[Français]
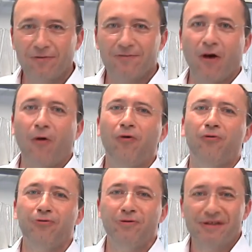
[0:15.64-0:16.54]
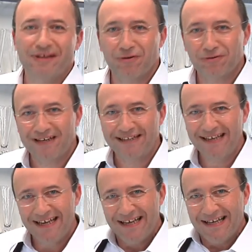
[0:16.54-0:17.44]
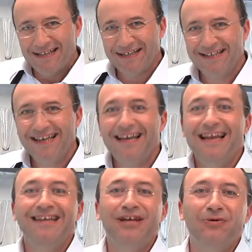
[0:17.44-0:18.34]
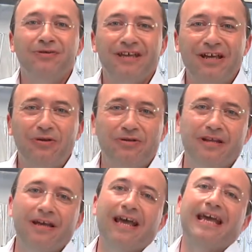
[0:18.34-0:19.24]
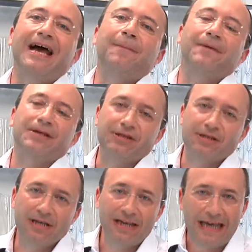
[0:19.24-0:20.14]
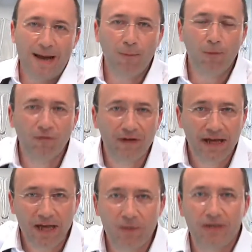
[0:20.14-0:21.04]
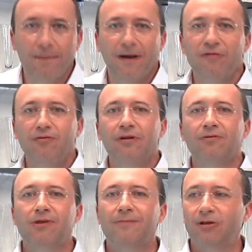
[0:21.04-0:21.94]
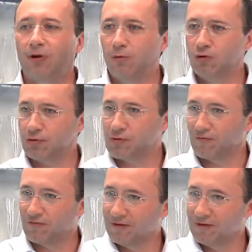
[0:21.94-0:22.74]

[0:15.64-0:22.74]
une bière reconnue aux saveurs de l'année, c'est-à-dire qu'elle a été goûtée, notée et appréciée et approuvée, et oui, par un jury de consommateurs. Bonjour Sophie.